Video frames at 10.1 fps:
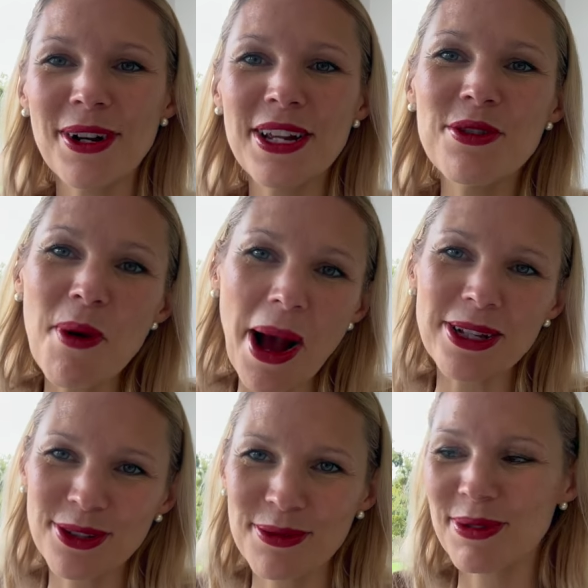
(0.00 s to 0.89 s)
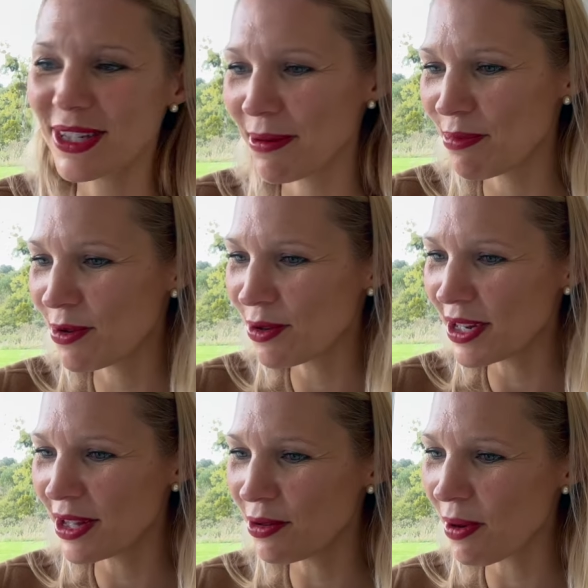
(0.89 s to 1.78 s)
les noirs, parce que moi, c'est plutôt
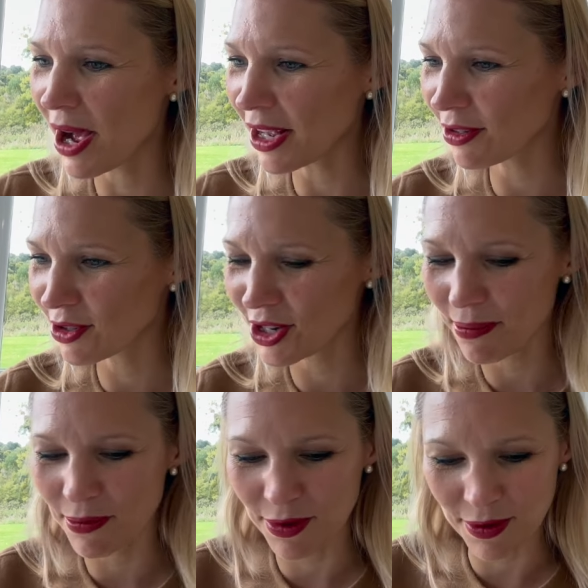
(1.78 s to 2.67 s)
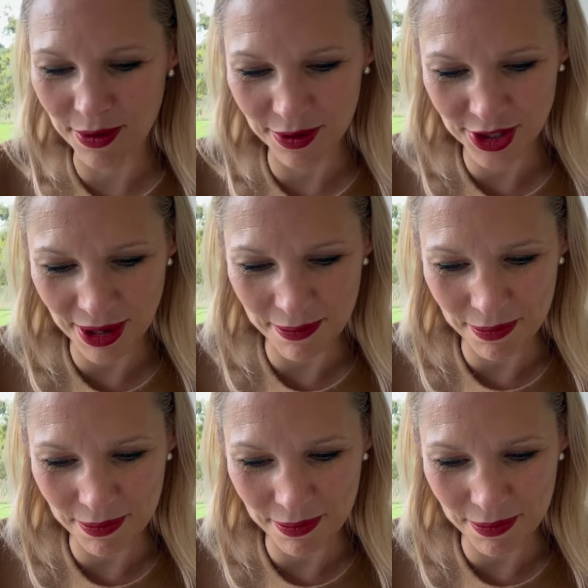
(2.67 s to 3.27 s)
les noirs que j'aime euh, j'aime